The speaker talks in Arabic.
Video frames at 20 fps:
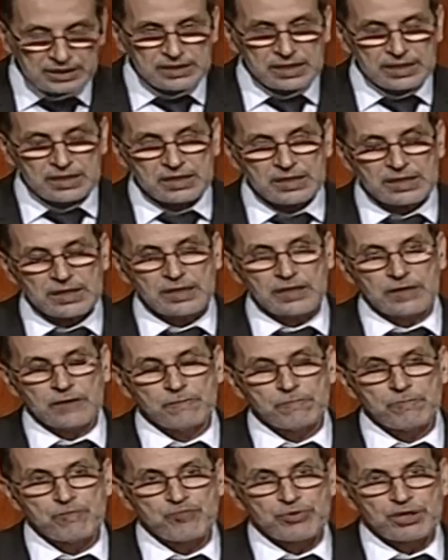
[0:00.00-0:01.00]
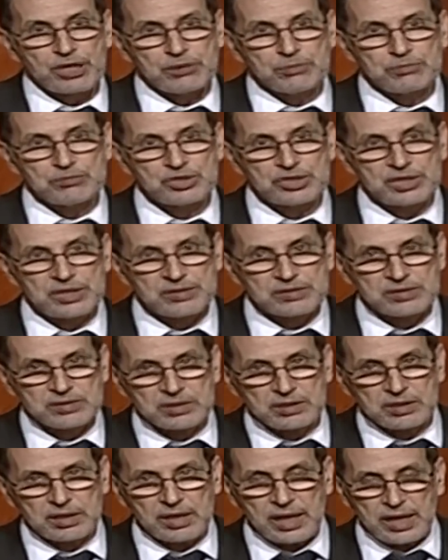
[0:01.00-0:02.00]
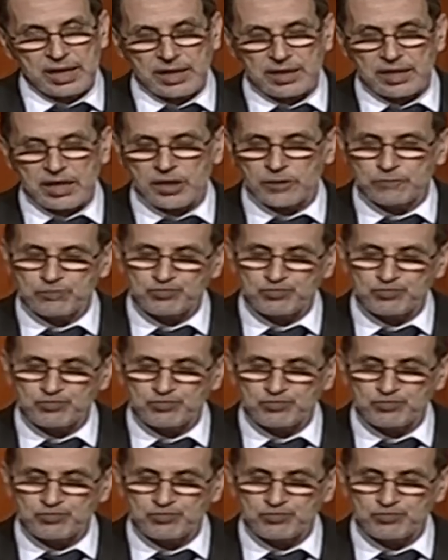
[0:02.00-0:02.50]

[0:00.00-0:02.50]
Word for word: دار آه، مجلس آه، الأعلى